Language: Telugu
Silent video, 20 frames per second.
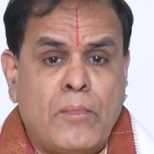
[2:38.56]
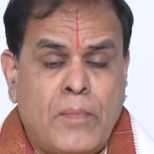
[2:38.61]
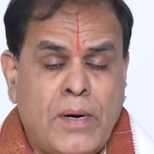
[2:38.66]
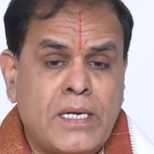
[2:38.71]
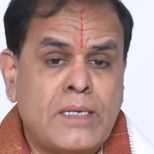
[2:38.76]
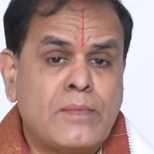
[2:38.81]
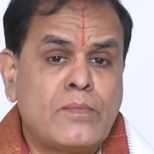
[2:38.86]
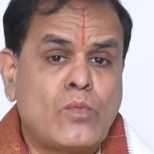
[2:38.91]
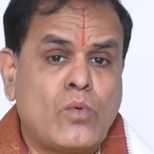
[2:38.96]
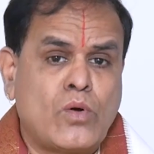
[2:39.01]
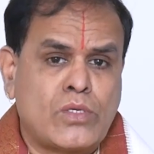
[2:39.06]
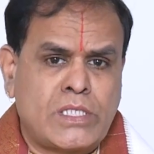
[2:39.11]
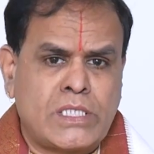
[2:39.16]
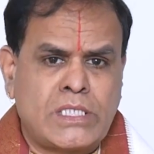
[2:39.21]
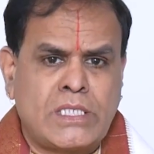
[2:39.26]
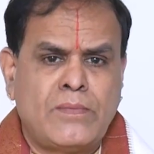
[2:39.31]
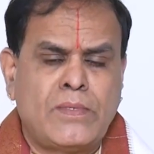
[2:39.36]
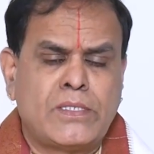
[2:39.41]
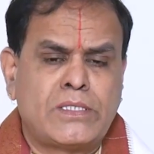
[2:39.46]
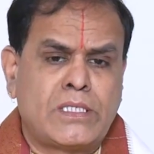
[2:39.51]
మనం కొత్త
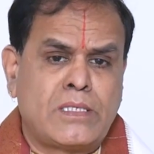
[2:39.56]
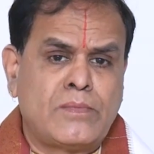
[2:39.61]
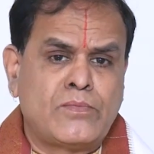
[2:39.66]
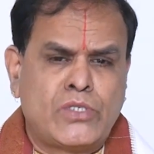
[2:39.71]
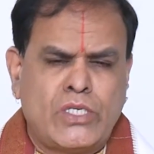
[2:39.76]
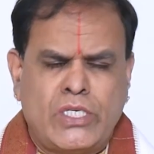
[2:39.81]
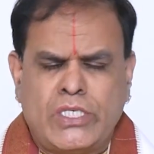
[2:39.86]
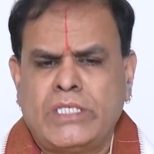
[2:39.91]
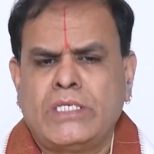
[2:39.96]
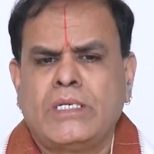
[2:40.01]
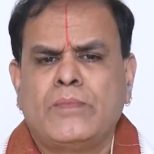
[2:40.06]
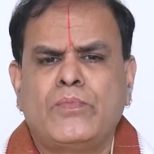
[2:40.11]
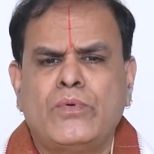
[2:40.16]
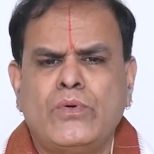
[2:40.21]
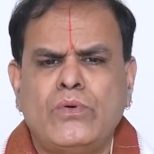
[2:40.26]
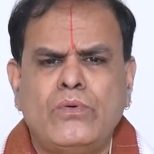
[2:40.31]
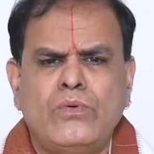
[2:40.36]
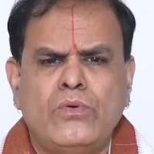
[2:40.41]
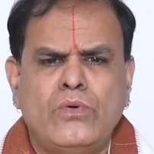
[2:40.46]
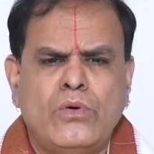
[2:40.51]
సంవత్సరం
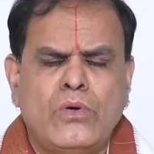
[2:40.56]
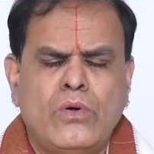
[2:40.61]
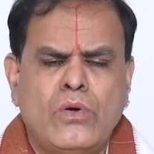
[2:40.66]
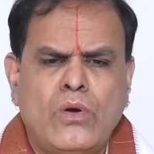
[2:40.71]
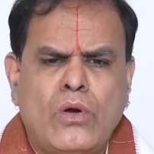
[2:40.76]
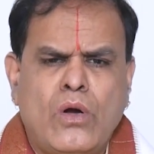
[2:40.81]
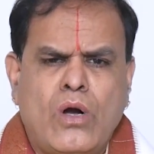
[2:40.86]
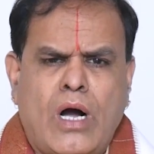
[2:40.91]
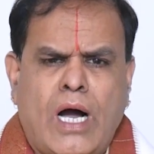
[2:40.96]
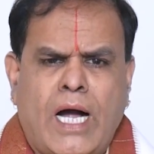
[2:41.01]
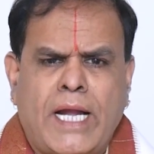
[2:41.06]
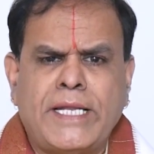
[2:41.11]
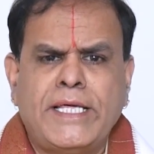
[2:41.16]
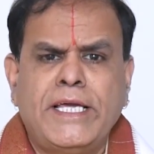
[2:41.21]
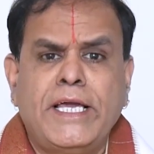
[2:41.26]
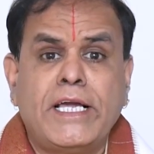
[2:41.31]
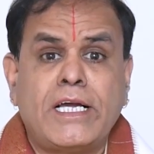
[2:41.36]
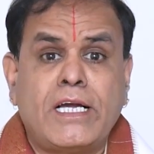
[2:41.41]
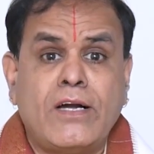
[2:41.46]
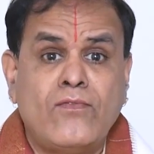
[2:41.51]
చేసినప్పుడు
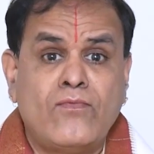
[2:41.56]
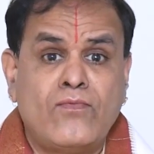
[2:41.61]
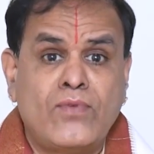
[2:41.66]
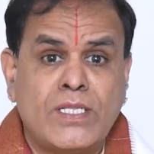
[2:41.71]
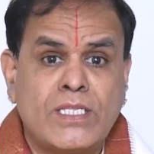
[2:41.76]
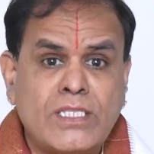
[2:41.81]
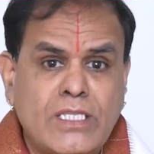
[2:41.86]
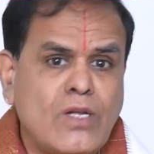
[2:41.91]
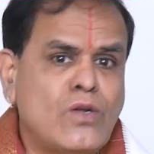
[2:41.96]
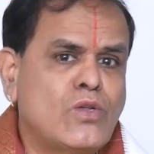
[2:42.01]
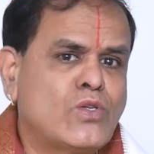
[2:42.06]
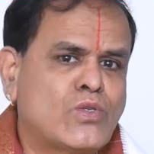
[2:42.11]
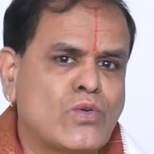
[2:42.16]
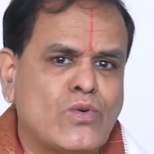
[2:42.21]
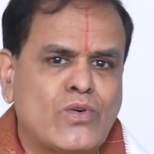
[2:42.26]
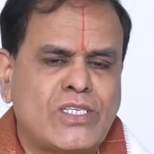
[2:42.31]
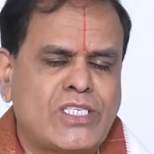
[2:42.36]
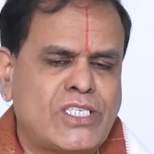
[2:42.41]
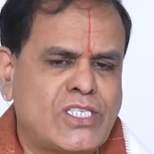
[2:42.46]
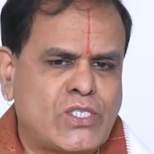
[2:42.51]
అనేక వింతలు
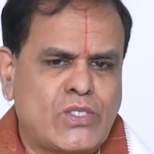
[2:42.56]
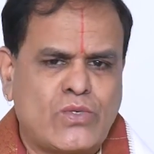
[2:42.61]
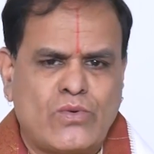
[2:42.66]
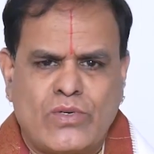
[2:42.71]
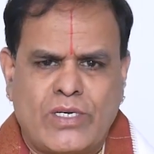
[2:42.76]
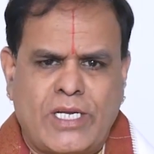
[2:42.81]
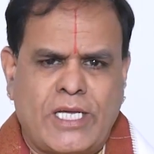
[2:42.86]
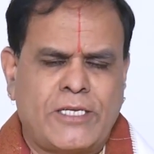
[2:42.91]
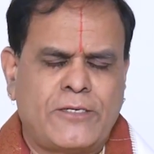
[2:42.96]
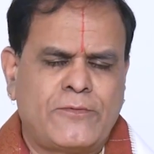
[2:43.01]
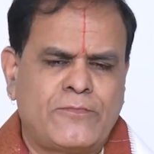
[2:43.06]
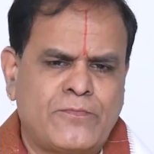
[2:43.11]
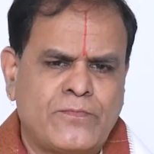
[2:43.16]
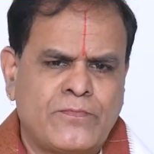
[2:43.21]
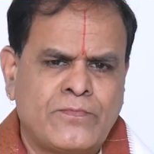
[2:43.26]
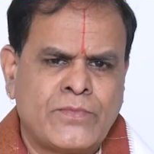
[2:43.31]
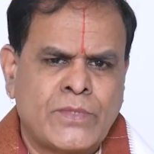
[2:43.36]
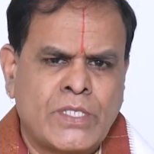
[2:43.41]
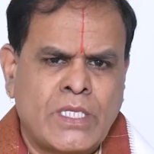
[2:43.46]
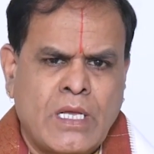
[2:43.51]
చోటు చేసుకుంటాయి
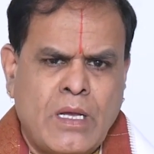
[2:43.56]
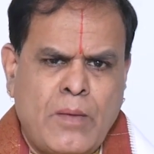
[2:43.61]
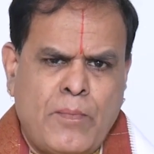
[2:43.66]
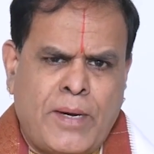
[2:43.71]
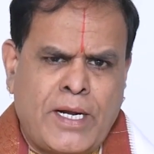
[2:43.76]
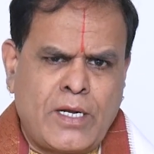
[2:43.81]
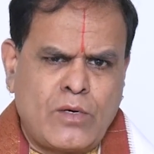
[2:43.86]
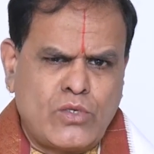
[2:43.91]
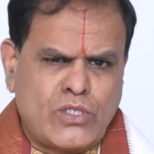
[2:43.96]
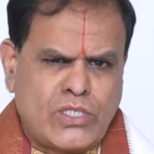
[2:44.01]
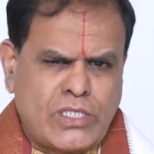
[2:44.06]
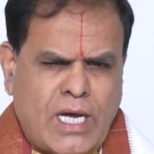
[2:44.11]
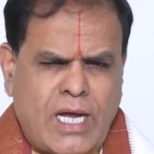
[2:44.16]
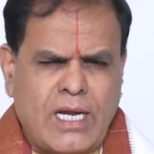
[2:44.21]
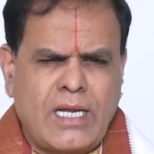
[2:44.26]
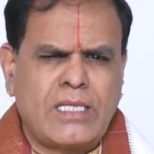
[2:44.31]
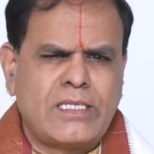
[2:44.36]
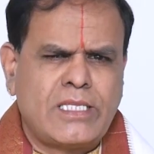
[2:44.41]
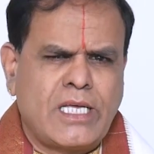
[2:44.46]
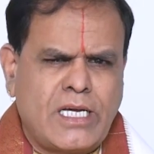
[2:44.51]
మనకు
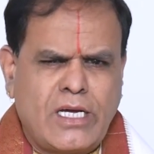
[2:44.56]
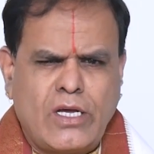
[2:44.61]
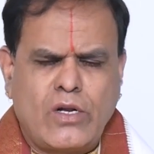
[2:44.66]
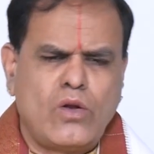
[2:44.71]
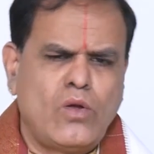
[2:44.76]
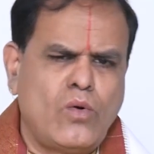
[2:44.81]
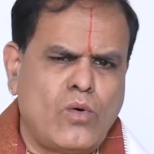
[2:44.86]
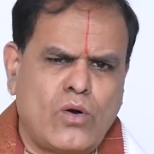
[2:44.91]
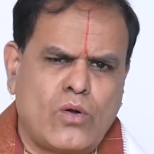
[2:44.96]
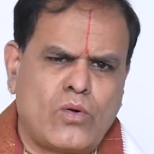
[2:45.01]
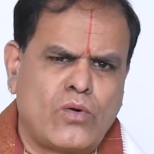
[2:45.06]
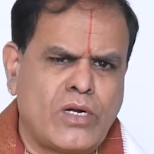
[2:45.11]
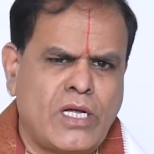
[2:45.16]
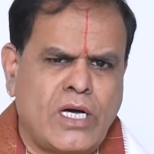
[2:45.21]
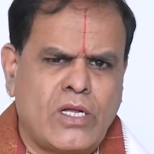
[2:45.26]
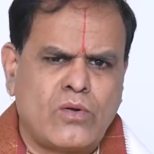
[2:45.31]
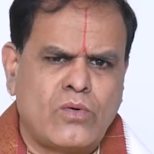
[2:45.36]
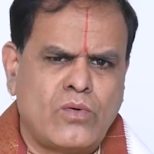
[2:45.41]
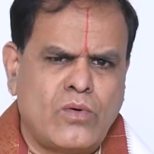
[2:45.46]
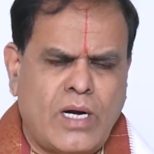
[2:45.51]
చాలా దగ్గరలో ఒకరు
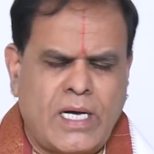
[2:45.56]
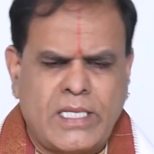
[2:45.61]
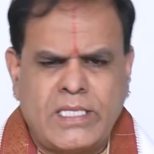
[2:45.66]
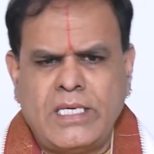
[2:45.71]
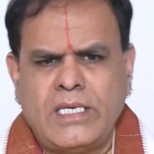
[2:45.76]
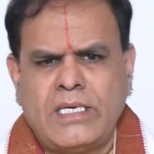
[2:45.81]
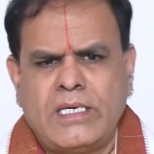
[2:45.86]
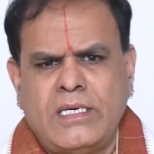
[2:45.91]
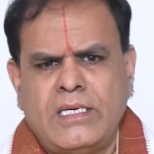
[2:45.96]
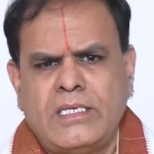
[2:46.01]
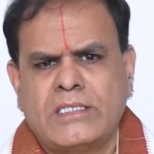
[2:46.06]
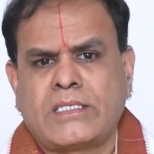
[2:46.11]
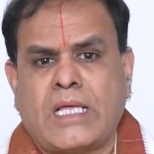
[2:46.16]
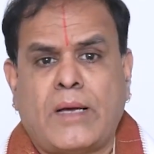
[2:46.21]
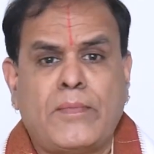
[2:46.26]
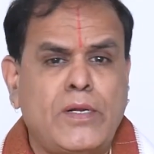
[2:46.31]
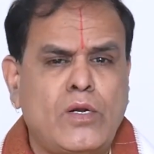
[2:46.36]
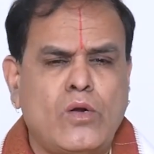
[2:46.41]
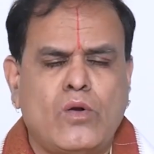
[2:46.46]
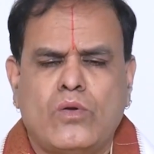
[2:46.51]
ఉన్నారు అది
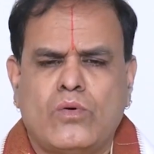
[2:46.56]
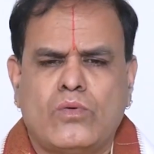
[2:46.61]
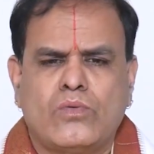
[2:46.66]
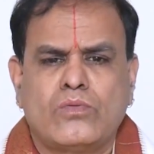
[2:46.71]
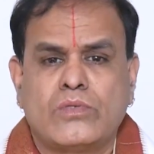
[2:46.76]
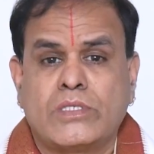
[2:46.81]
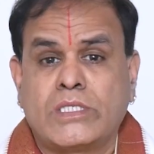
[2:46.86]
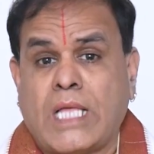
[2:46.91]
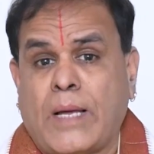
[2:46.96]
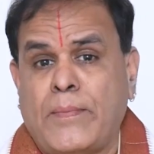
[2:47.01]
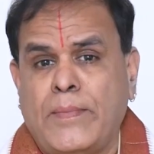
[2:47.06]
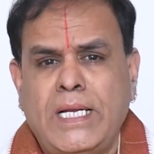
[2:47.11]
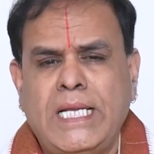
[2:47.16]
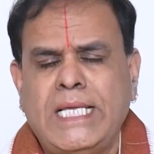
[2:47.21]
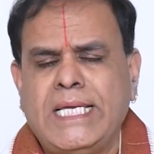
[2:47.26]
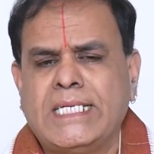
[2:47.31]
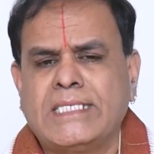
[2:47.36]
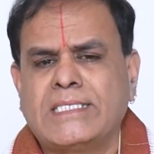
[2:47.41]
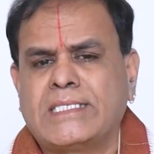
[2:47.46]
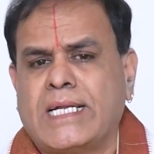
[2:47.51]
తమిళులు
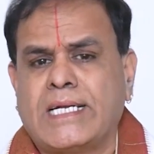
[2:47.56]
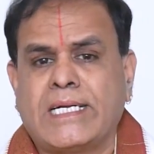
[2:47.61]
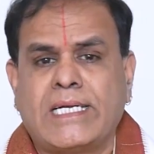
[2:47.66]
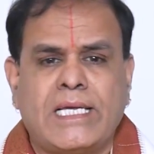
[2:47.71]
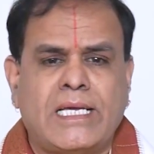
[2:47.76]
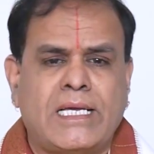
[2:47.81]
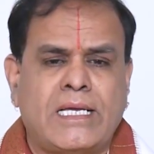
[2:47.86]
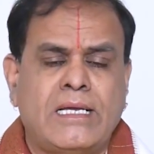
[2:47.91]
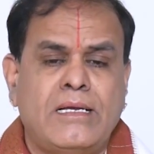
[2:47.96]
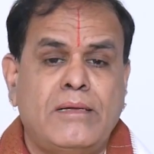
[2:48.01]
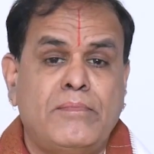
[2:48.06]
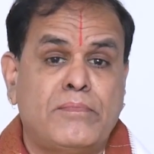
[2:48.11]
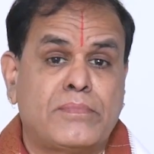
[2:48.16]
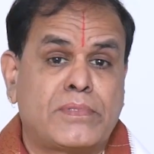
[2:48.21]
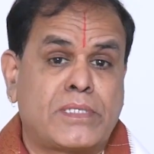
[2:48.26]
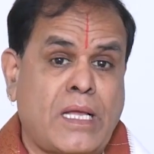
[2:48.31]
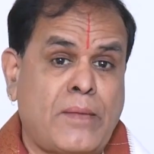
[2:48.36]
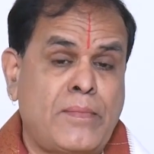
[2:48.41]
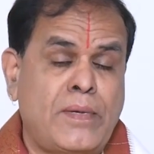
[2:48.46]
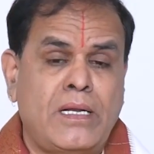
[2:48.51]
తమిళియన్స్ అంటే
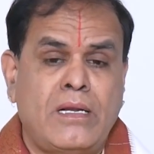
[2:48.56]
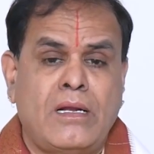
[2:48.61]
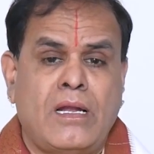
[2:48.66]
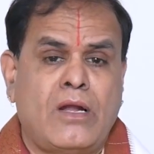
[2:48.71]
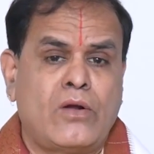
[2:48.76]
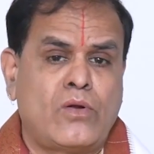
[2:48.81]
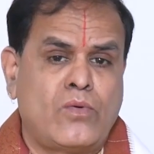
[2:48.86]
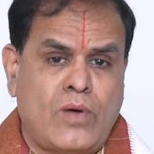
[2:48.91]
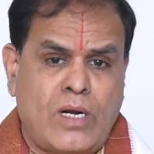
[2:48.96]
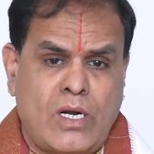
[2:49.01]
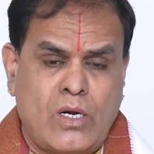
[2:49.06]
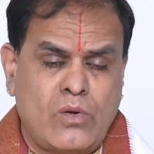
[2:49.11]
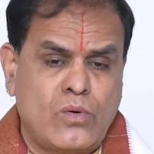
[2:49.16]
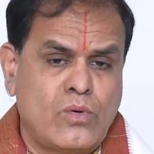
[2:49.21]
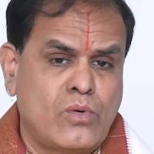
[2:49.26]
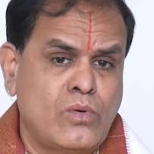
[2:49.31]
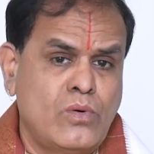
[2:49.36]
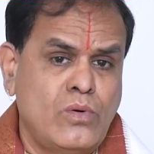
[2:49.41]
తమిళనాడు వాళ్ళు